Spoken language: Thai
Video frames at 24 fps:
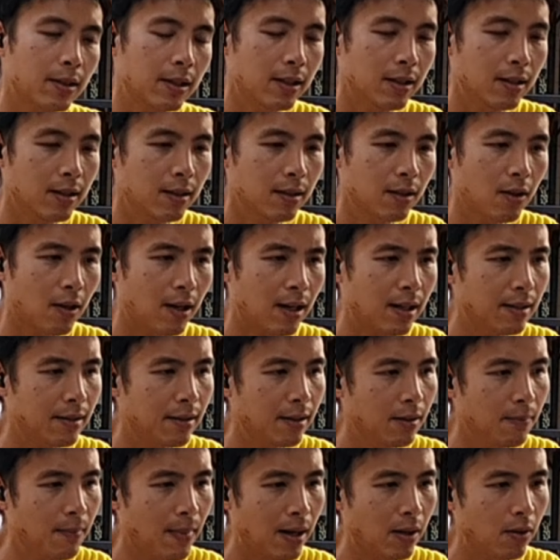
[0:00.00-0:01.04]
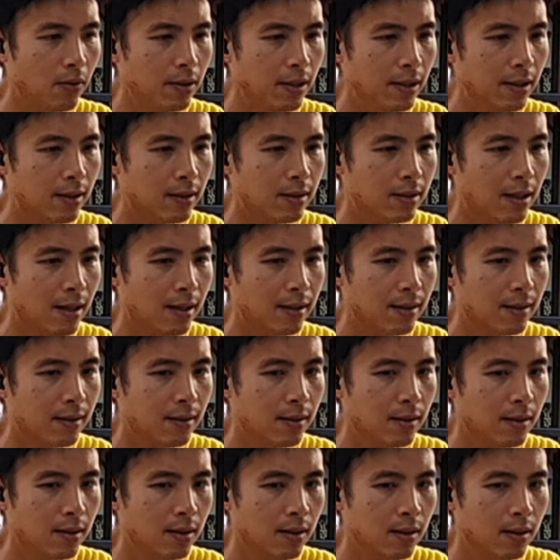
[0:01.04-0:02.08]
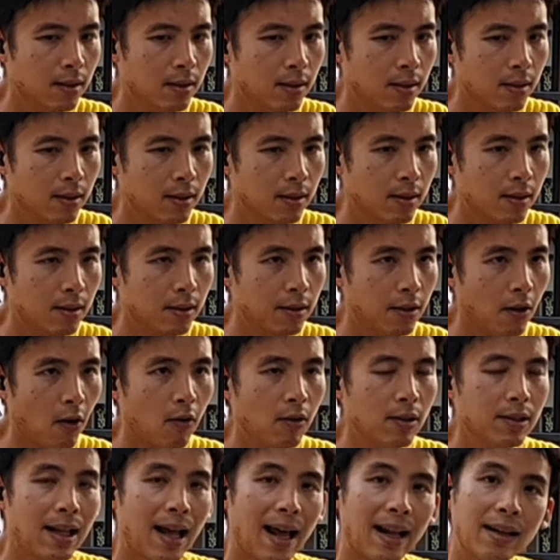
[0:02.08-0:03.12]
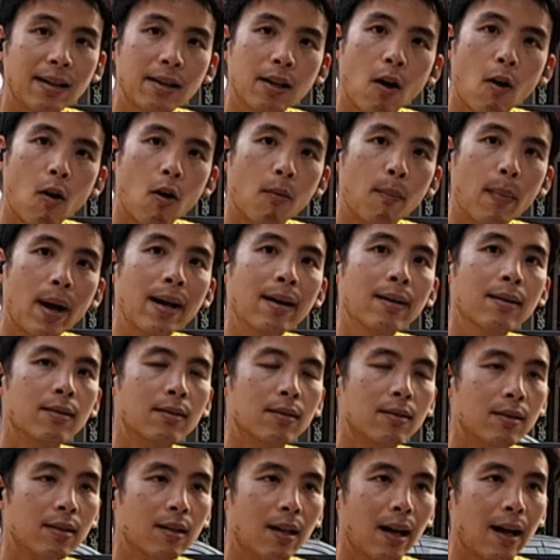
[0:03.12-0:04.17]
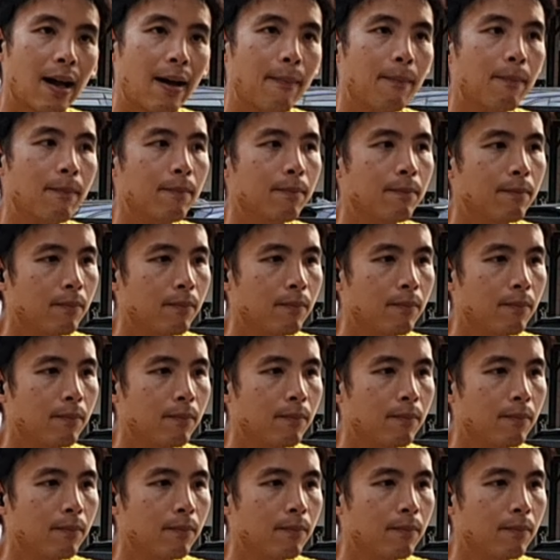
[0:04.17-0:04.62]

ซื้อตอนนั้นซื้อมารู้สึกจะสองแสนสองมหมนะครับ